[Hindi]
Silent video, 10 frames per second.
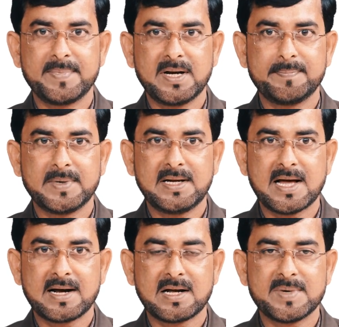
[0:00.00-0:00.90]
अपने अपने
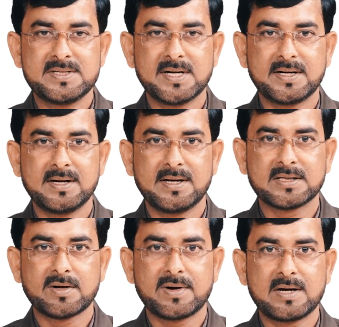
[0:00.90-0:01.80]
इलाके में चेकिंग के
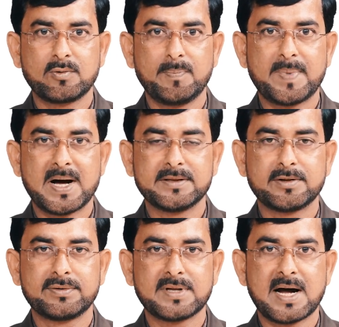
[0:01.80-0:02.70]
दौरान कुल
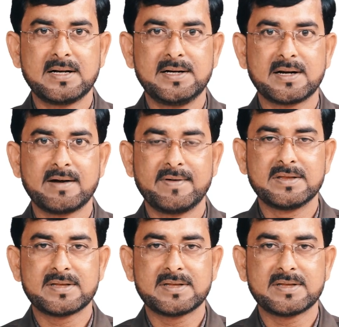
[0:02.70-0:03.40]
560 लीटर अवैध